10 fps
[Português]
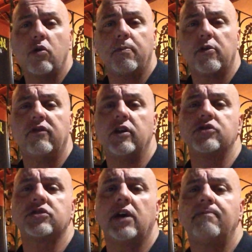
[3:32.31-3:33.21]
comprovou
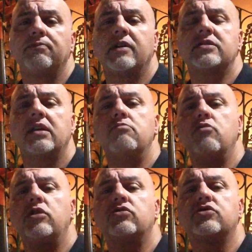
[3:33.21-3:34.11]
isso, tá? Mas tem
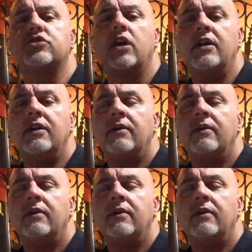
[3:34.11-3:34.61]
muitos.